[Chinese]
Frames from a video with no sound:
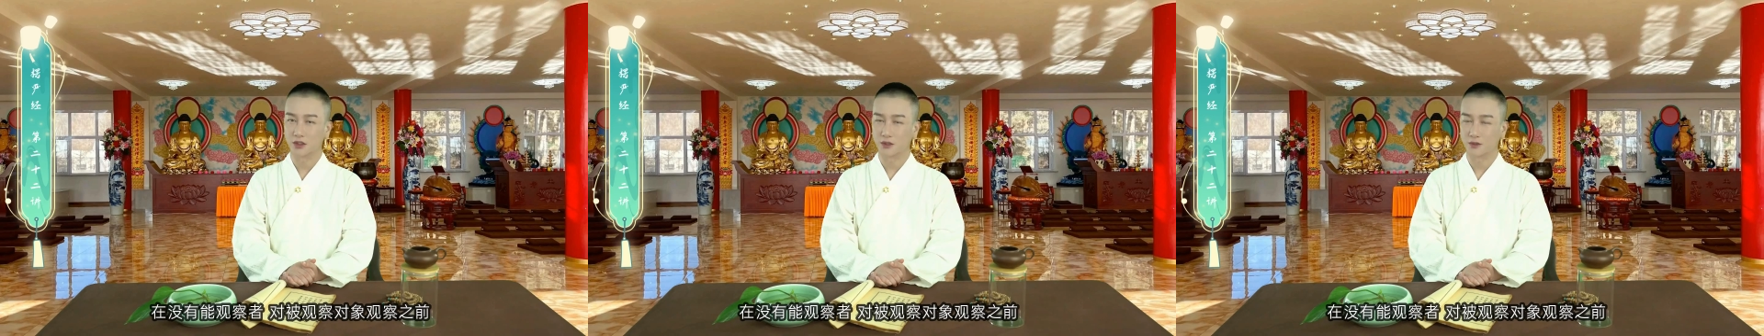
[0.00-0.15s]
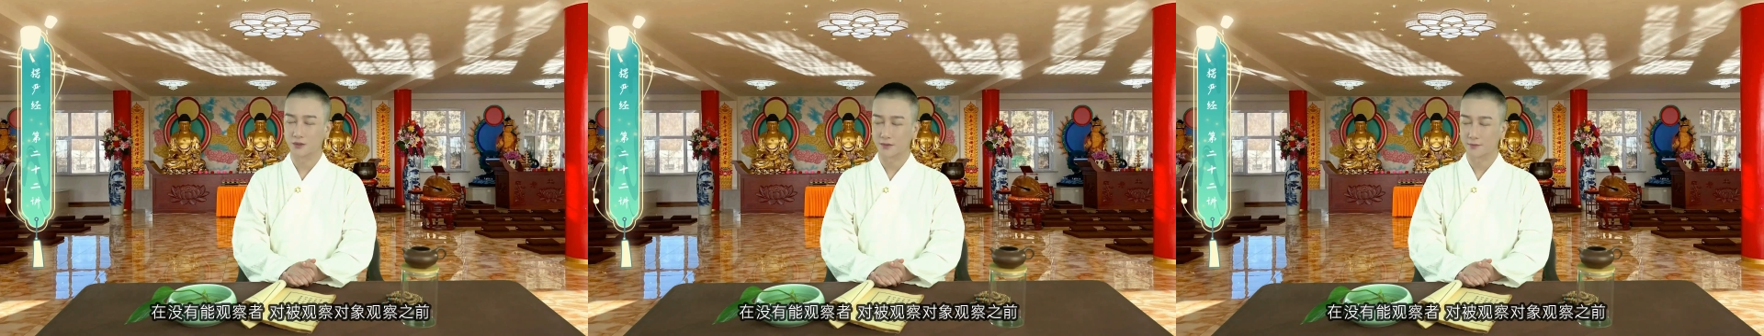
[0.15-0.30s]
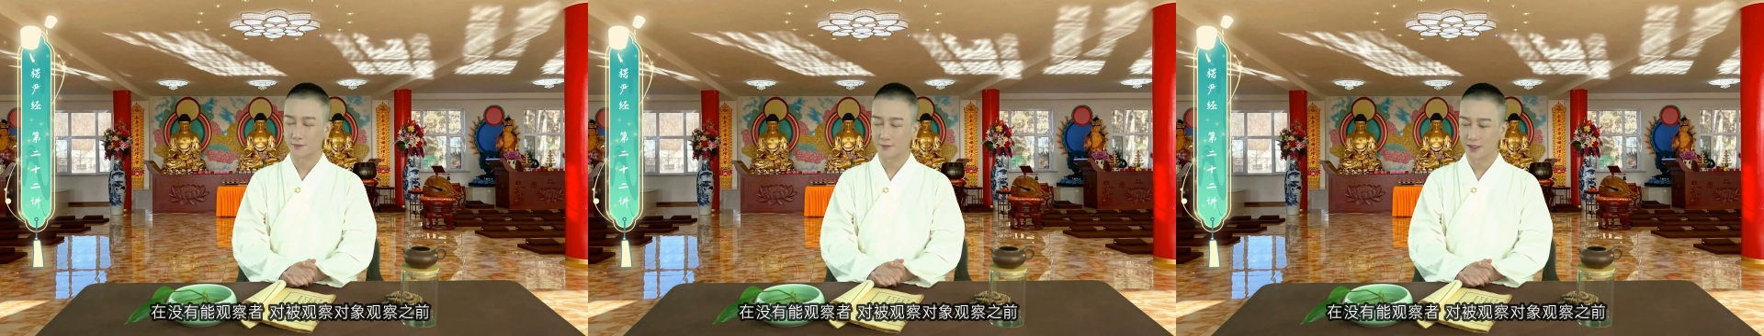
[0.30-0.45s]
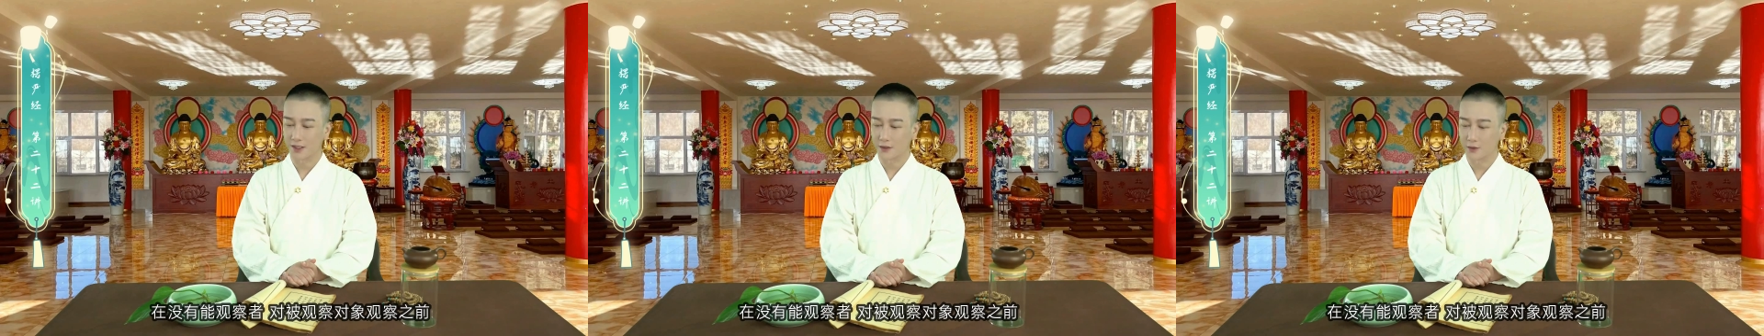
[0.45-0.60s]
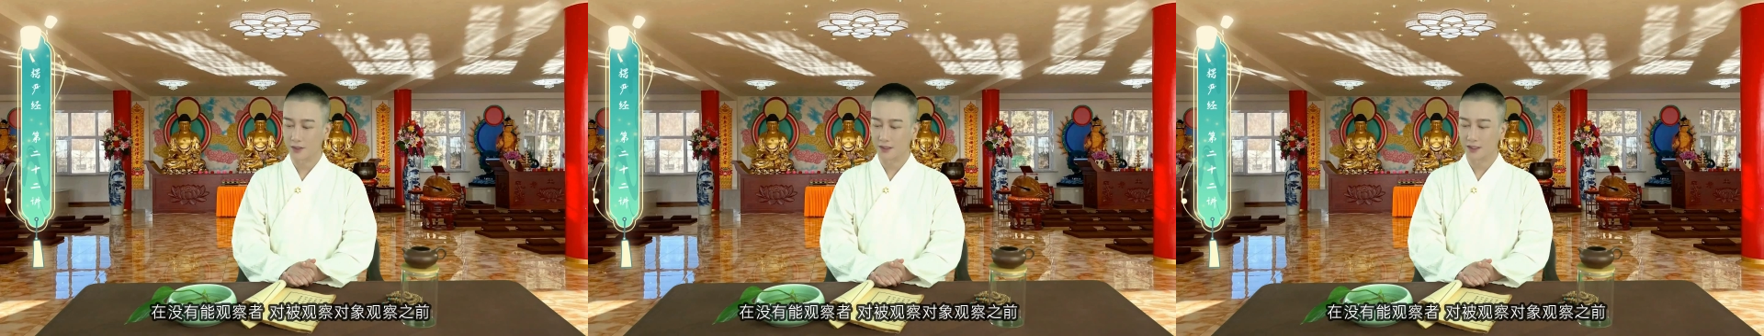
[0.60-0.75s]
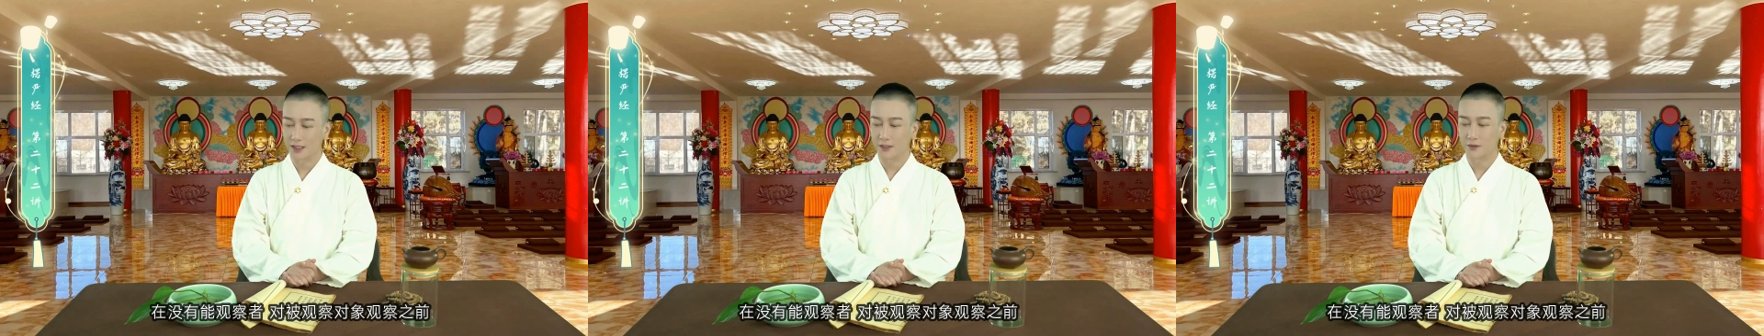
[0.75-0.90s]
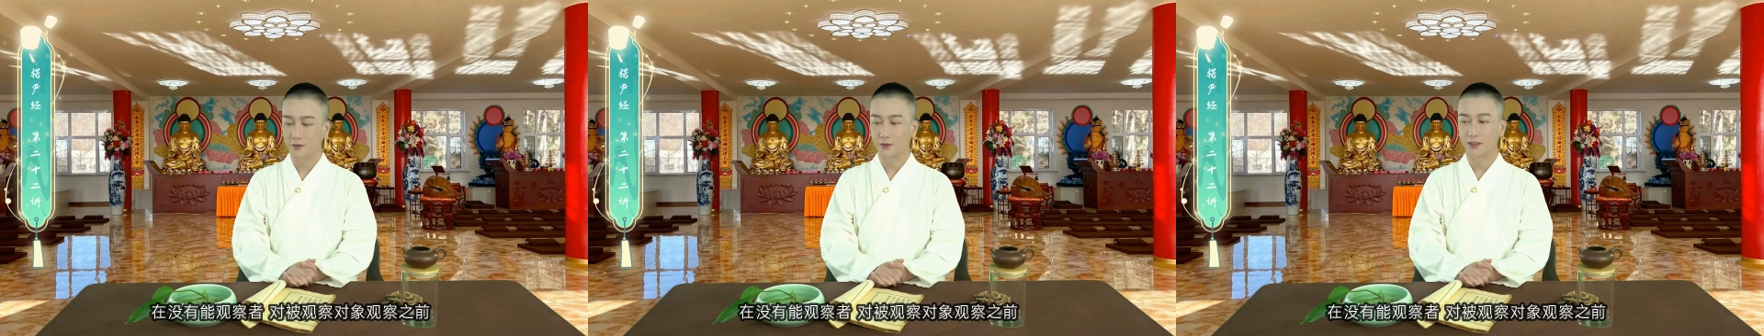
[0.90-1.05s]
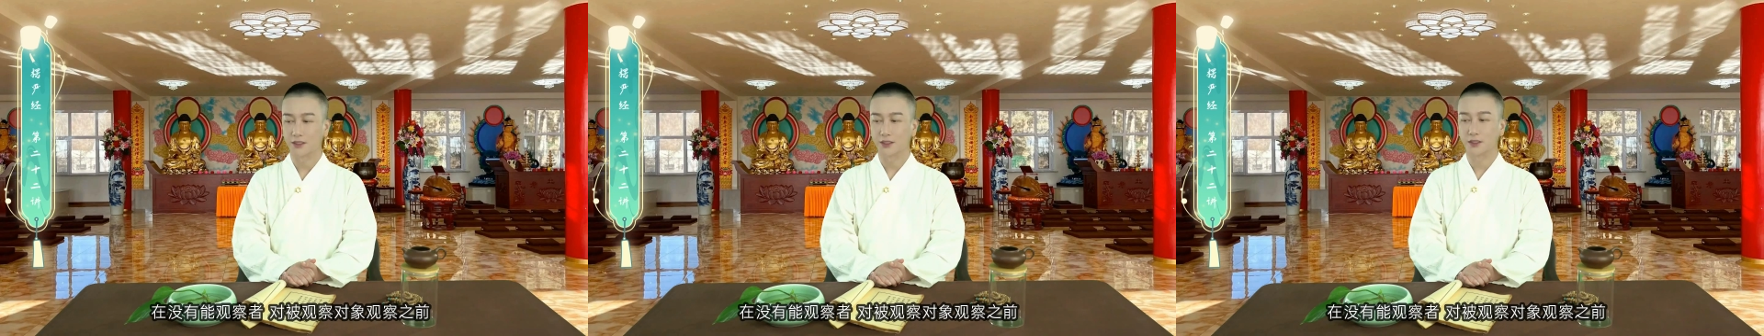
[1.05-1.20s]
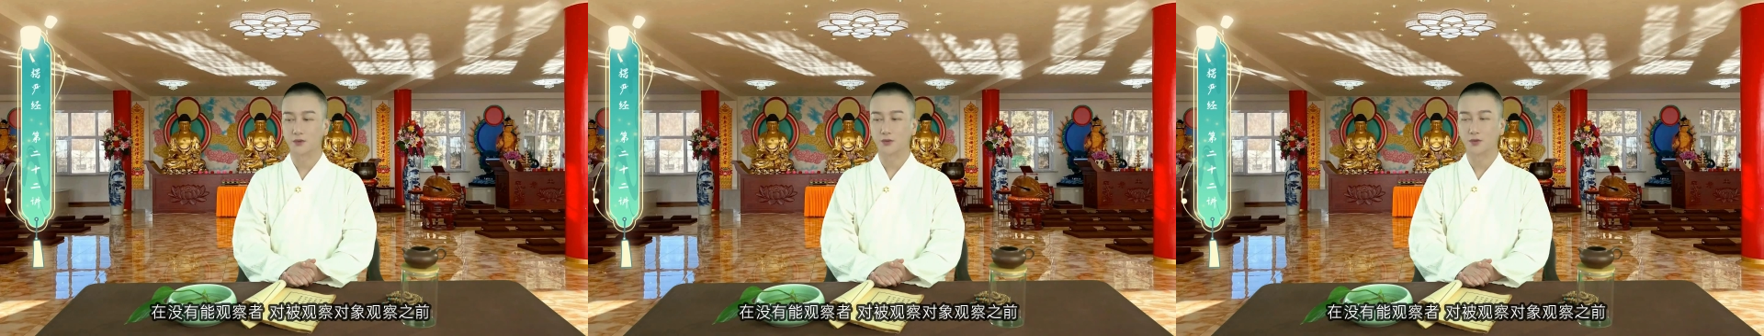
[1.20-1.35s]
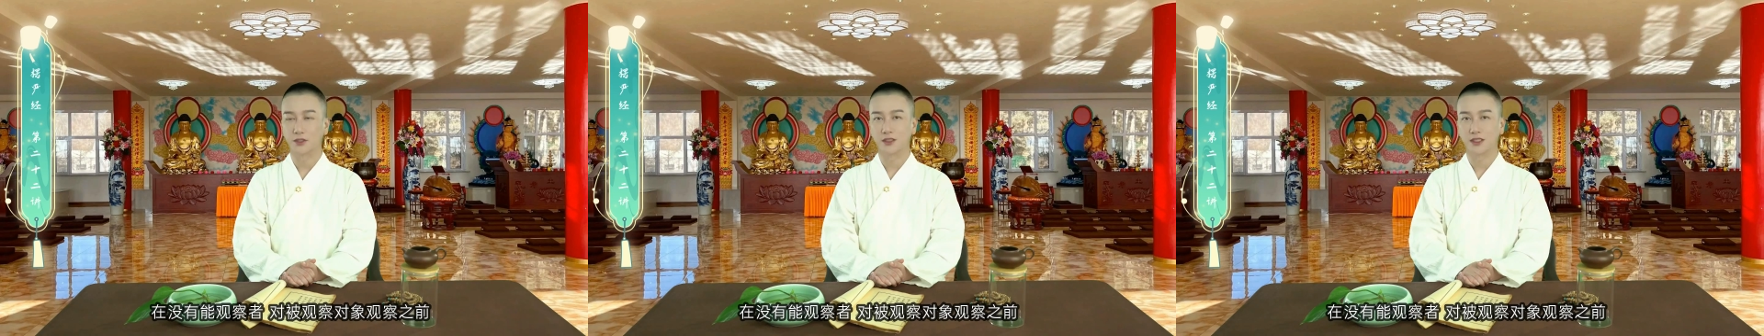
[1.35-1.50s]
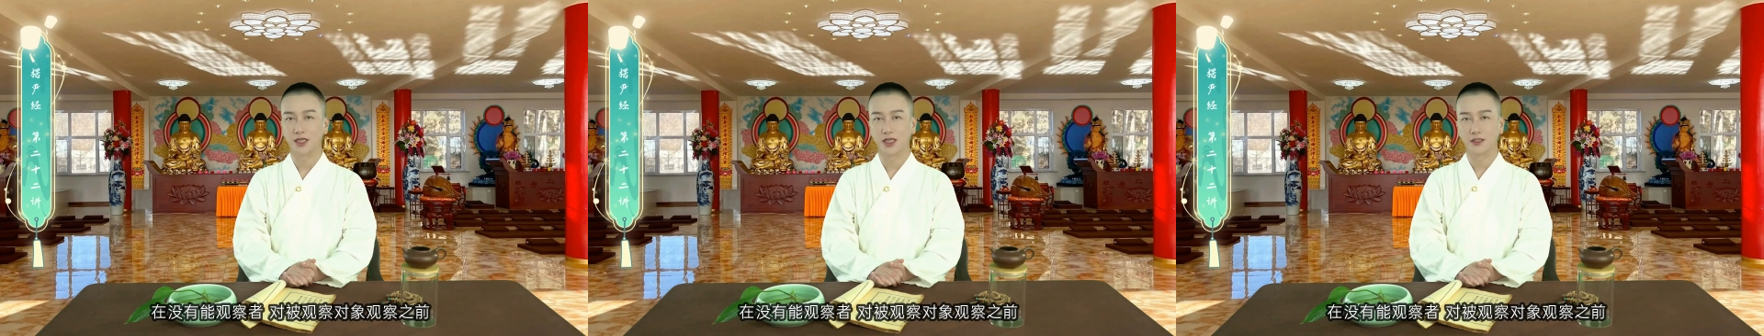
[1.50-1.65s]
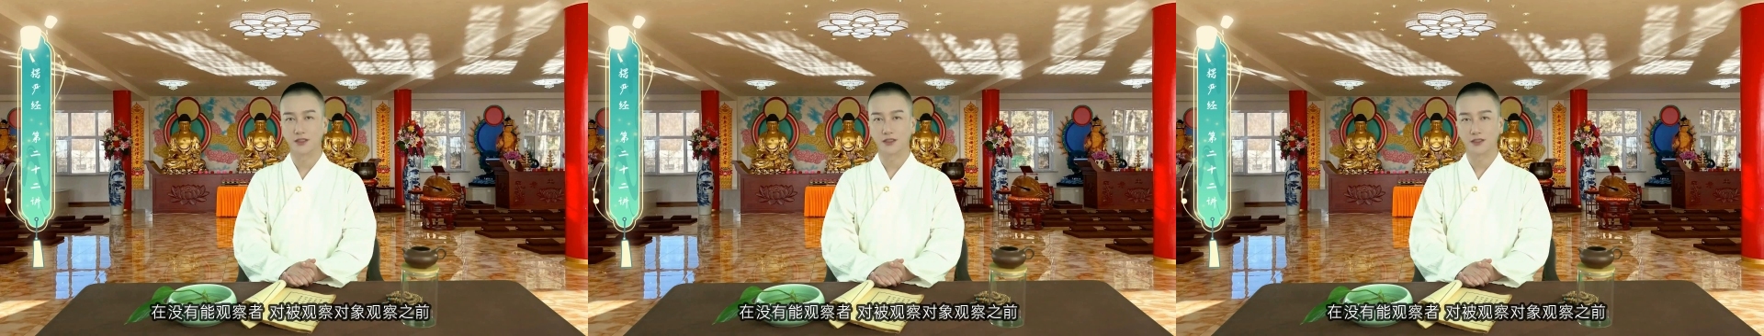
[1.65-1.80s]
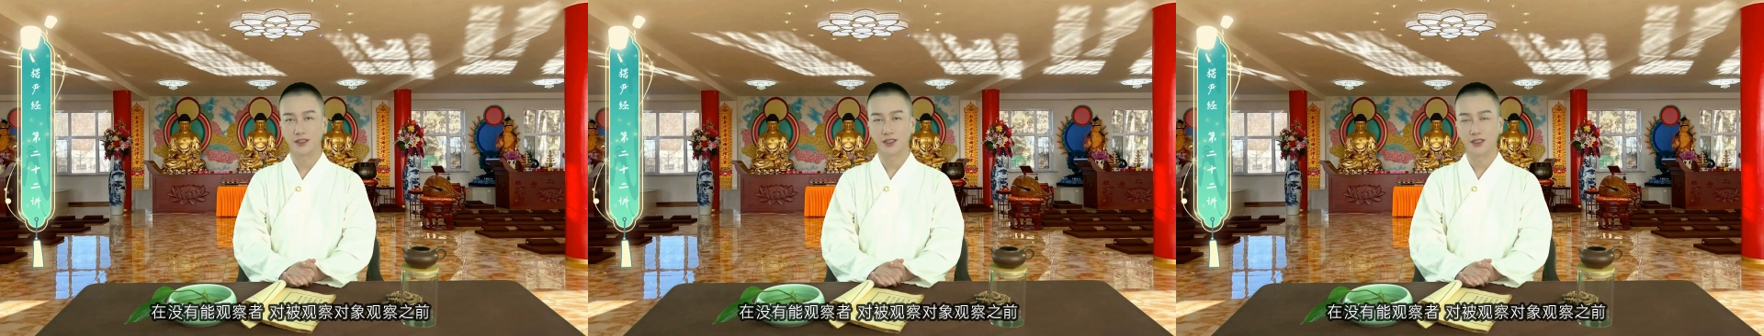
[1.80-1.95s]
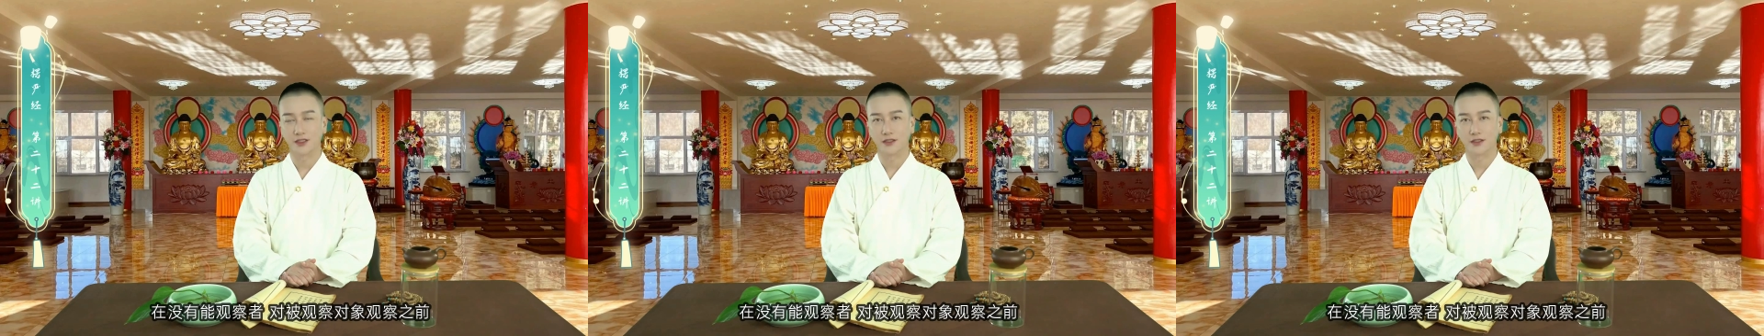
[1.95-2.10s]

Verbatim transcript: 对被观察对象观察之前，